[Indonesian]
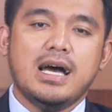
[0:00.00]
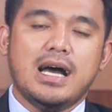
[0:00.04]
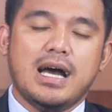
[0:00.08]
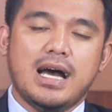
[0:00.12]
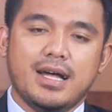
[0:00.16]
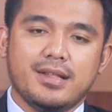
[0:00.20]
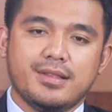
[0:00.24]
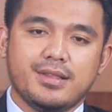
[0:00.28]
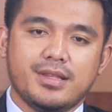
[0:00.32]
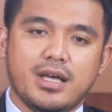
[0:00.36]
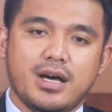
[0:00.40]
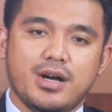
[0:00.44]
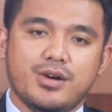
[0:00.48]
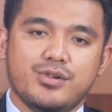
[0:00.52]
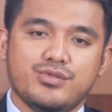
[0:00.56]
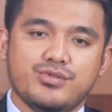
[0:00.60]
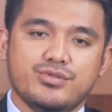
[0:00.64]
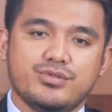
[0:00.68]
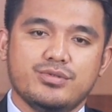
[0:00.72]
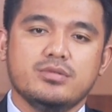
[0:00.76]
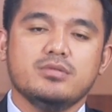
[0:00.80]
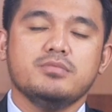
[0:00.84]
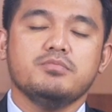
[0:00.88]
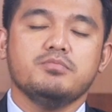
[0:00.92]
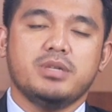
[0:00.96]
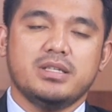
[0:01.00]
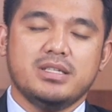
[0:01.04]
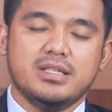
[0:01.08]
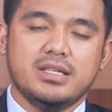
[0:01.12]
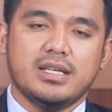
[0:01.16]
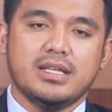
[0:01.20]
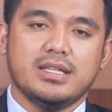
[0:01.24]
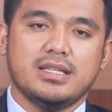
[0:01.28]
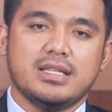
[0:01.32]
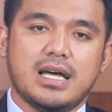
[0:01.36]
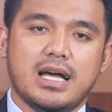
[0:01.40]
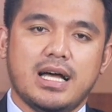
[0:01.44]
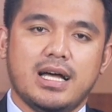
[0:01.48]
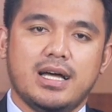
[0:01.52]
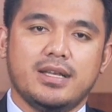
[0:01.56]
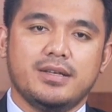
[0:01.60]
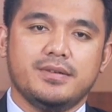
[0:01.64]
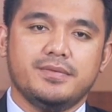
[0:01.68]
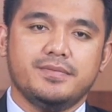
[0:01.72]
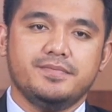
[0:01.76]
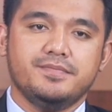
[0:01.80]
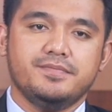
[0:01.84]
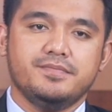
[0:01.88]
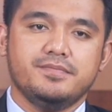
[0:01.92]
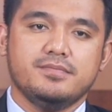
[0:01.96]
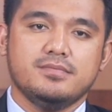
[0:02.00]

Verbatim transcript: atau penderitaan.